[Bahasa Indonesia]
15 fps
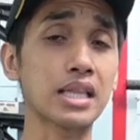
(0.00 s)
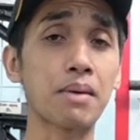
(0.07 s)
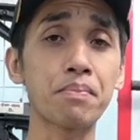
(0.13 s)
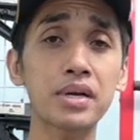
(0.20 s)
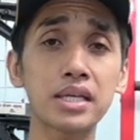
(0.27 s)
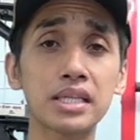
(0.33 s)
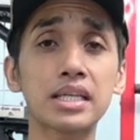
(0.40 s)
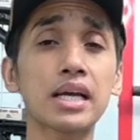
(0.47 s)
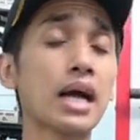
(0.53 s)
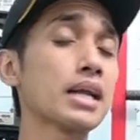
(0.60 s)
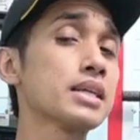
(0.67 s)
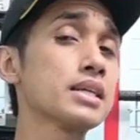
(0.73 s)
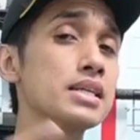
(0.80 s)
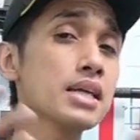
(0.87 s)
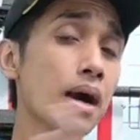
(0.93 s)
Tapi ketika
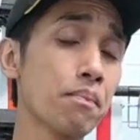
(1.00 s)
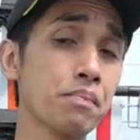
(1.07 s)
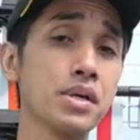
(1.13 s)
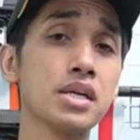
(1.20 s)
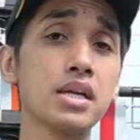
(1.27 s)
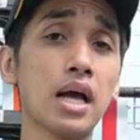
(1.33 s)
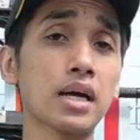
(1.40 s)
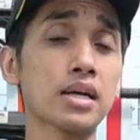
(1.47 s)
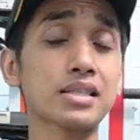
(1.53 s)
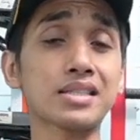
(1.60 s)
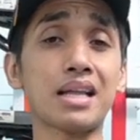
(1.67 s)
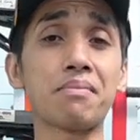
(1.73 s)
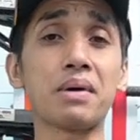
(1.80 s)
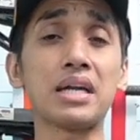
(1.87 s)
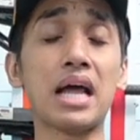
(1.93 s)
dia pindah ke
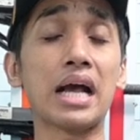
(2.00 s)
senapan